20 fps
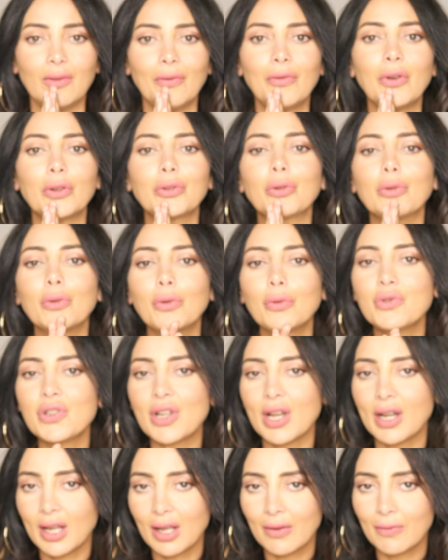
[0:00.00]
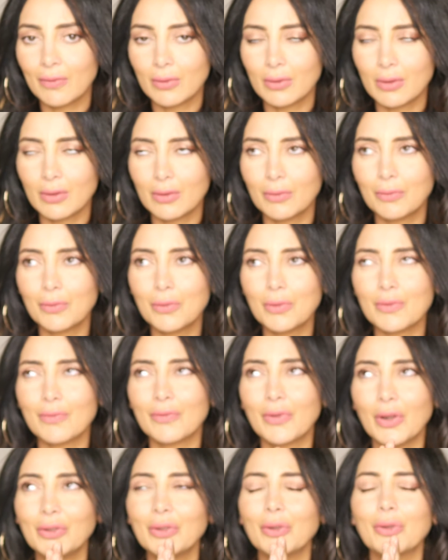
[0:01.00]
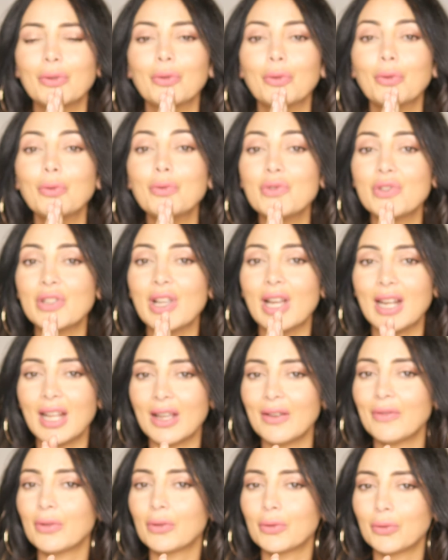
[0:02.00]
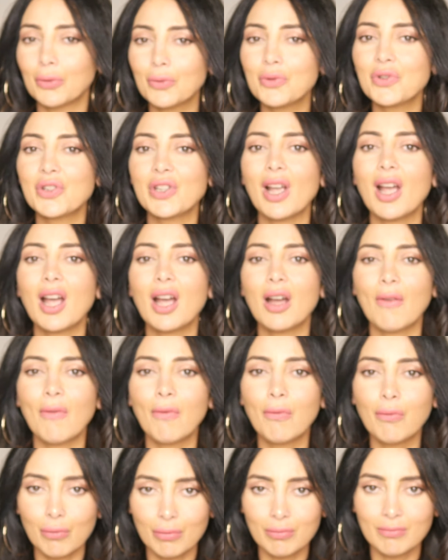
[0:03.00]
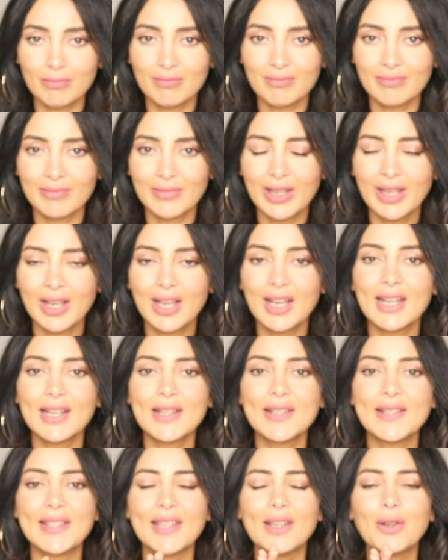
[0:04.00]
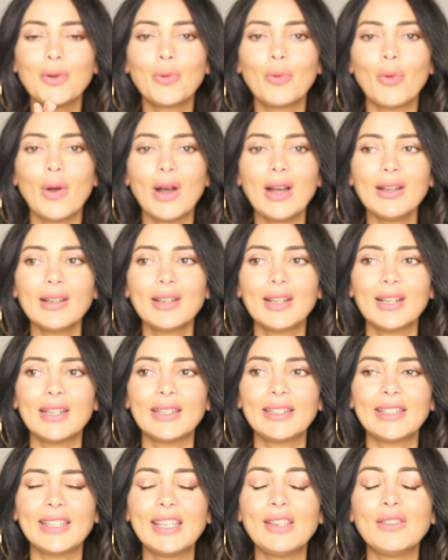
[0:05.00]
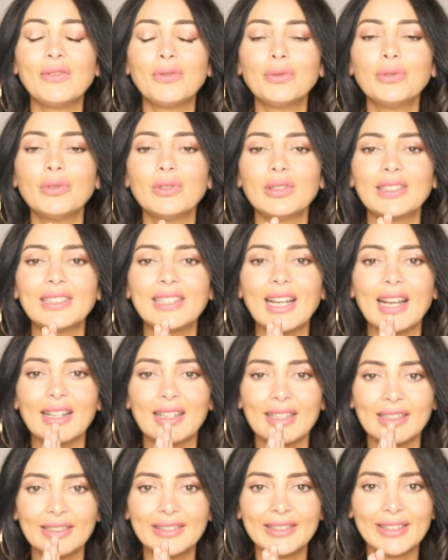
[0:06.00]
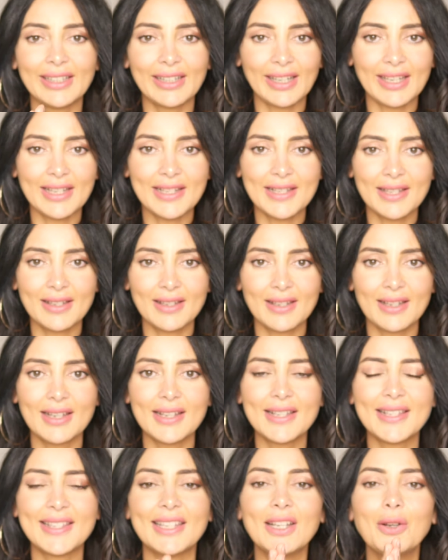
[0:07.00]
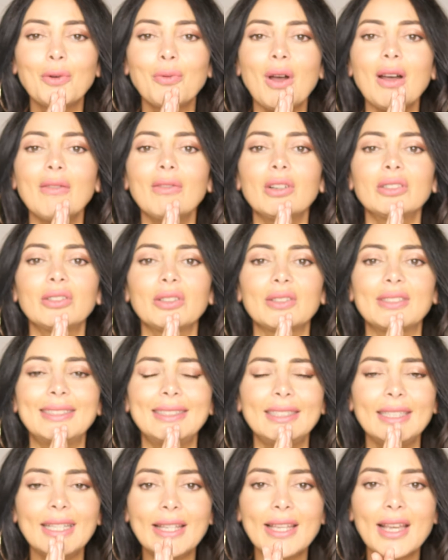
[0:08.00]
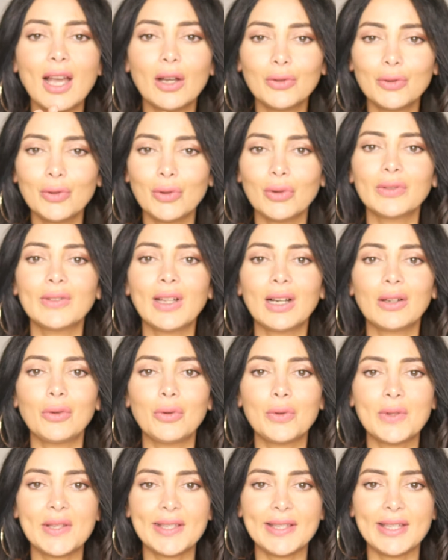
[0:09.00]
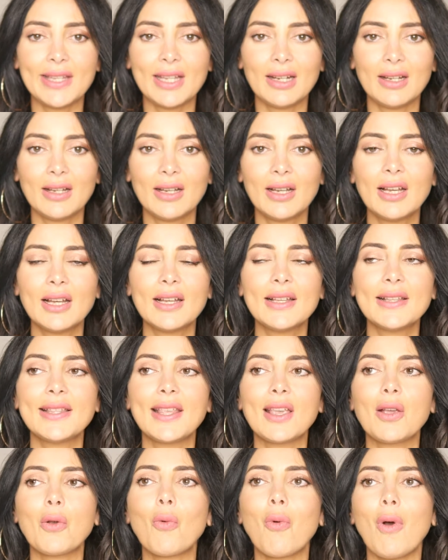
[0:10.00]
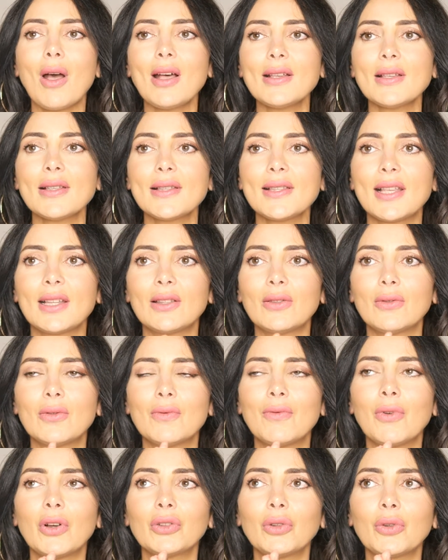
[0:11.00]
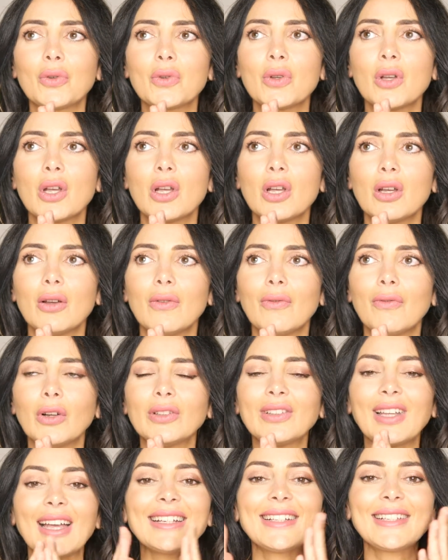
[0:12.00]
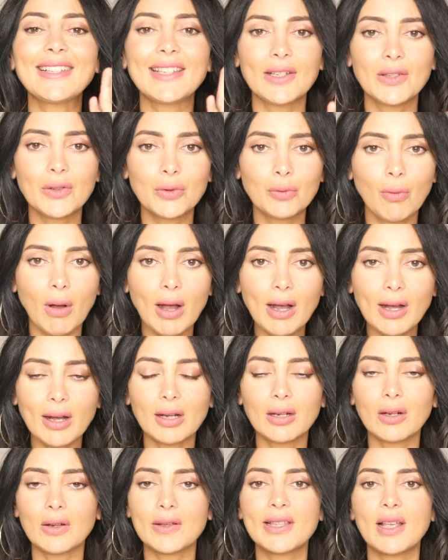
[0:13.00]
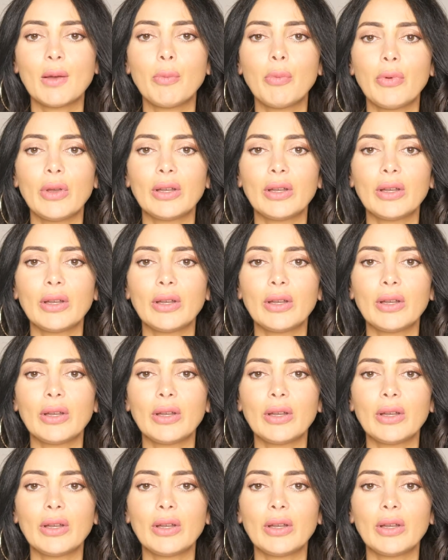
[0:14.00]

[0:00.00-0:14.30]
votre rouge à rêve, vous, votre rouge à lèvres rouge à vous. C'est quoi qui vous caractérise C'est quoi votre signature dans le style C'est quoi votre votre accessoire. Alors ça peut